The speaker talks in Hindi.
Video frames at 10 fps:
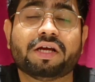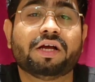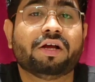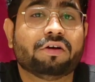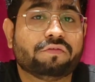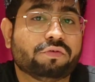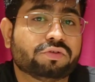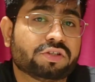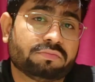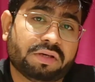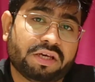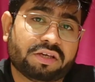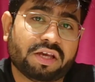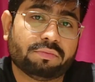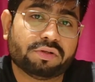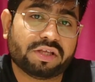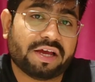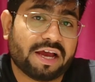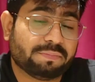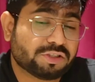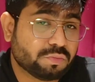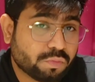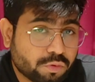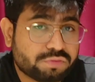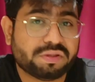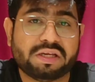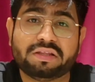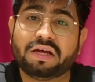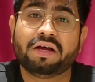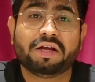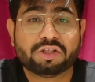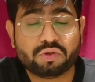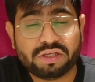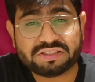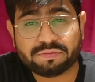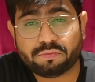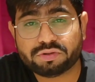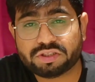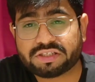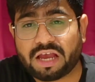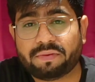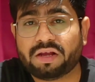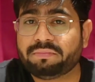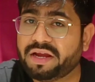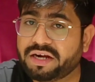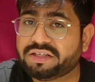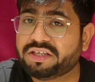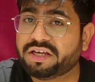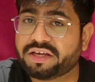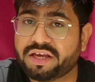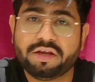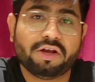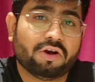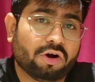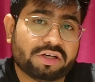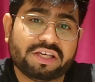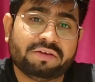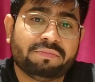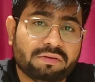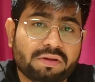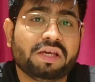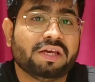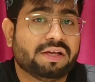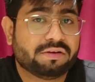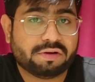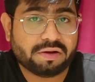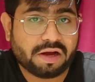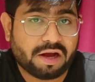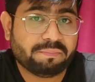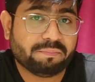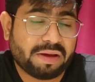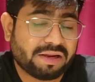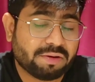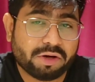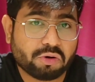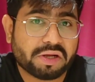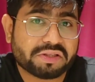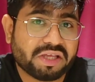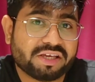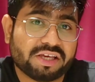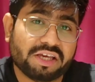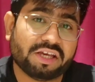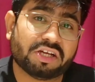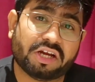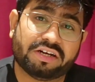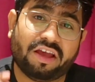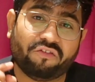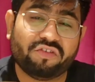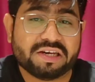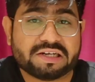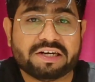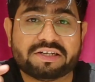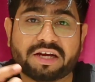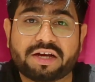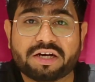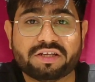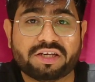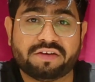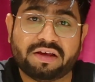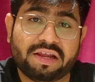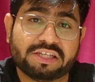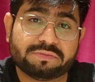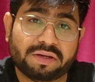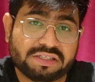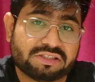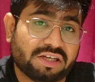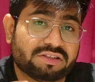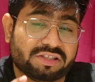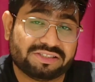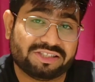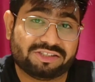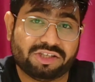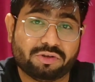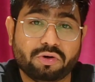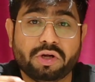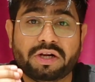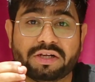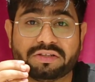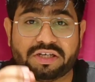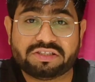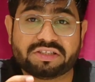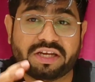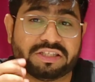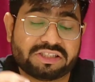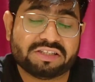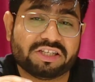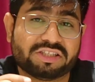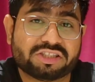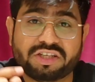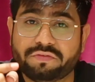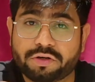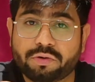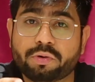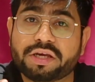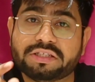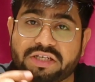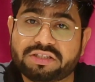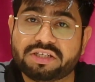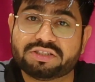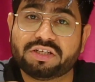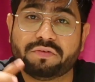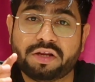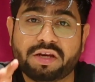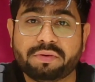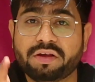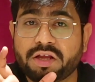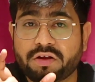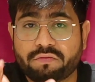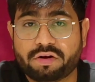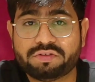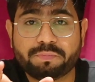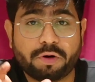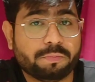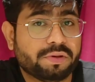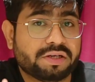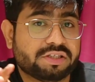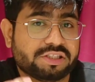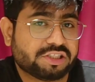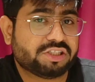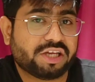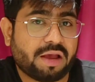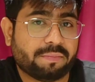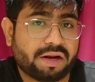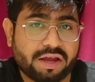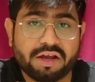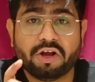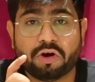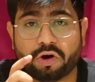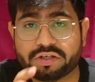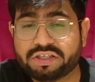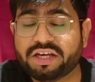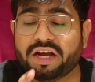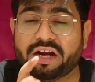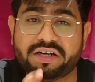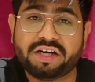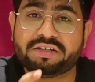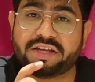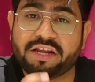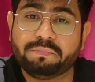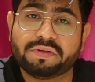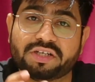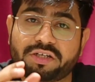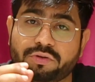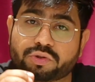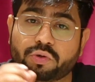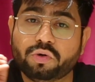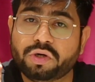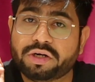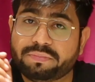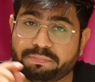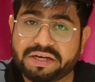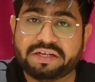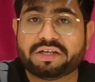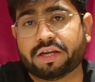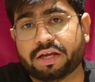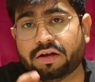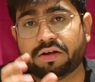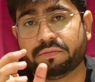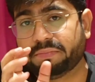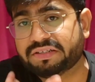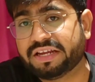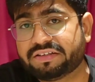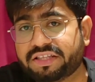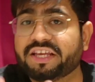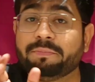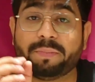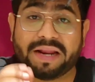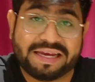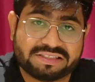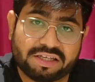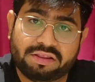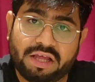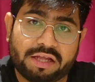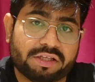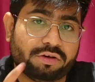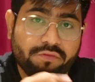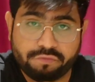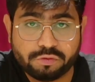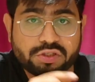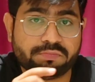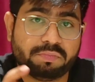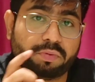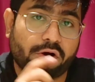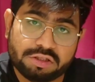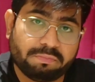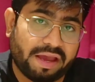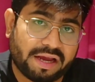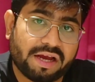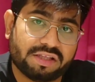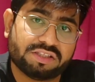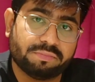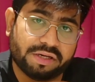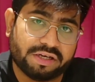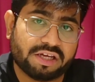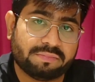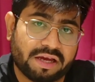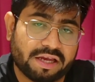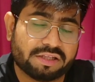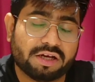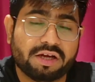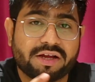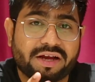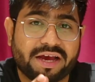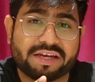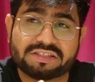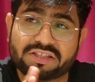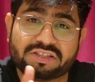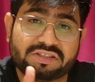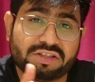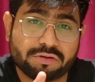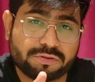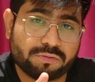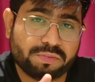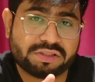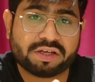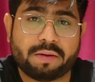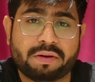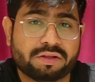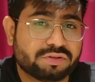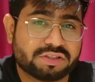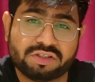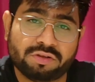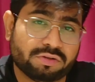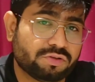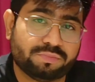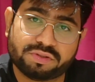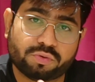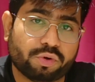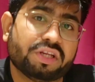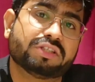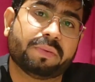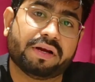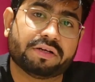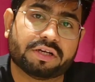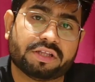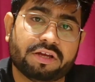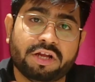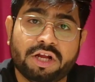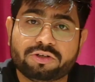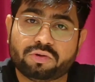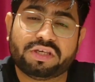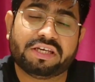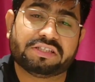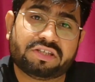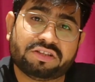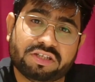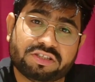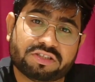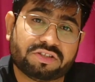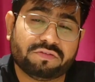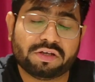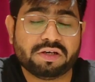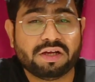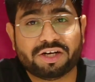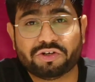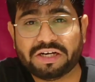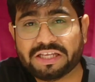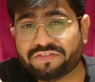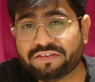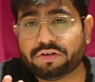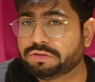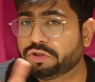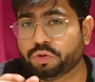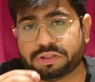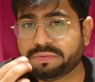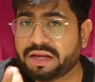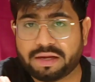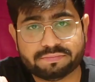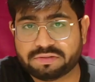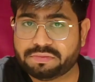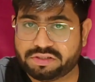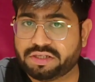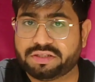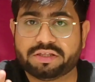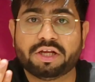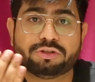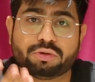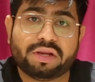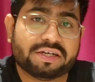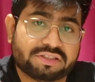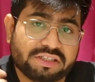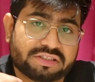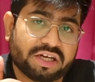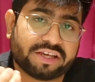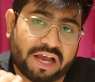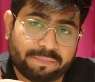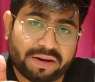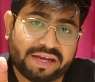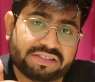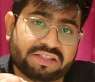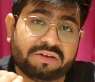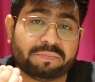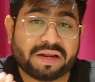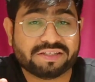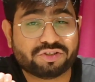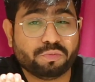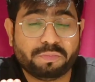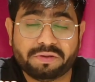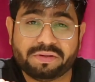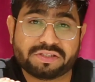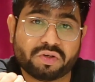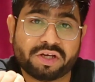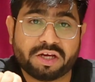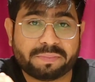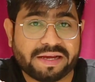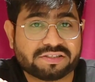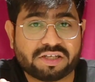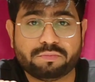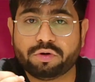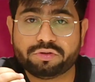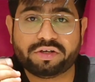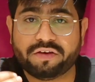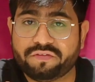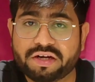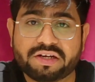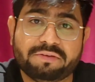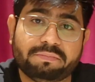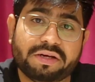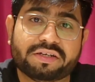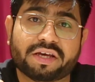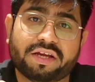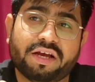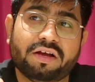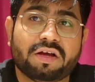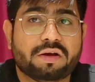था फ्यूज़न में क्या बोलते हैं हाइपर स्मूथ भी नहीं था तो ये सब कुछ इस कैमरा में ऐड किया गया है और ये मे बी हम मैं मेरे को लगता है कि डेफिनेटली टक्कर देने वाला है इस बार इंस्टा 360 को थ्री इंस्टा थ्री सिक्सटी वन को क्योंकि इंस्टा थ्री सिक्सटी वन अभी वन ऑफ द पॉपुलर थ्री सिक्सटी कैमरा है और ये हंड्रेड एंड टेन परसेंट उसको बीट करेगा बट देखते हैं कि प्राइस कितना आता है क्योंकि फ्यूज़न भी बहुत महंगा था जब इंडिया में आया था आई गेस सिक्सटी थाउजेंड रुपीज़ का कैमरा था तो सिक्सटी थाउजेंड रुपीज़ कोई नहीं स्पेंड करता है क्योंकि इंस्टा थ्री सिक्सटी वन ट्वेंटी फाइव थाउजेंड रुपीज़ में आराम से मिल जाता है तो लेट सी इसका क्या प्राइस आता है प्राइस के ऊपर बेस्ड होना अगर प्राइस कम होगा तो डेफिनेटली ये बीट करेगा